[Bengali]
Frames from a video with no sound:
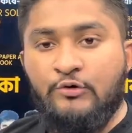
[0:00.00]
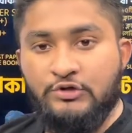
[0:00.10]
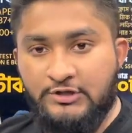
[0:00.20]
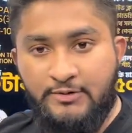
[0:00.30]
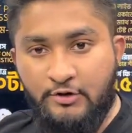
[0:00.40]

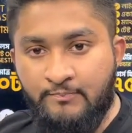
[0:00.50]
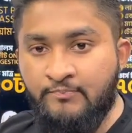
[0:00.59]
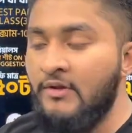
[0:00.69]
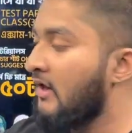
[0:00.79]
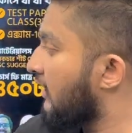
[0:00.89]
করতে পারো
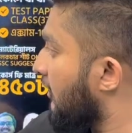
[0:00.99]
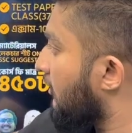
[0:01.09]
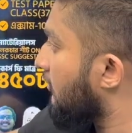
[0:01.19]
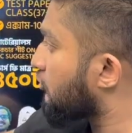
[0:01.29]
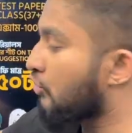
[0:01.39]

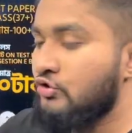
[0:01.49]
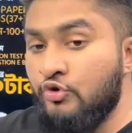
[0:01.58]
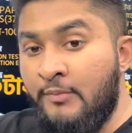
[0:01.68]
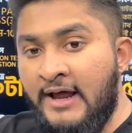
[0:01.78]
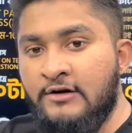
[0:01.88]
তো
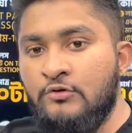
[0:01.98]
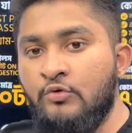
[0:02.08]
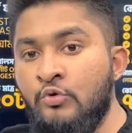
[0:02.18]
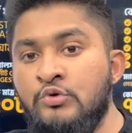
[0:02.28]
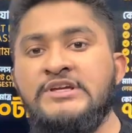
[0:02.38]
তোমার
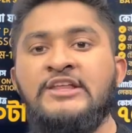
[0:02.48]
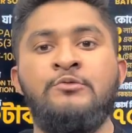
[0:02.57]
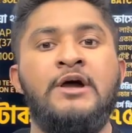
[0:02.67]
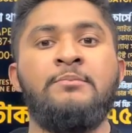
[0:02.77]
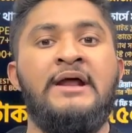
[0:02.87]
অনুযায়ী
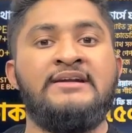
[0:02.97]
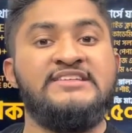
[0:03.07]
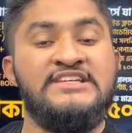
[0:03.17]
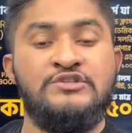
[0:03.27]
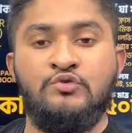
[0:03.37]
তোমাকে প্ল্যানটা
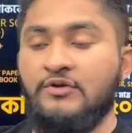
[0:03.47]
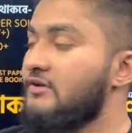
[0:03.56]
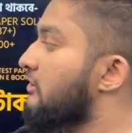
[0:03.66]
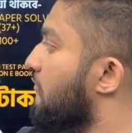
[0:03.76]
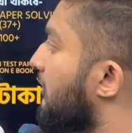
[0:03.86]
চেঞ্জ করে ফেলতে হবে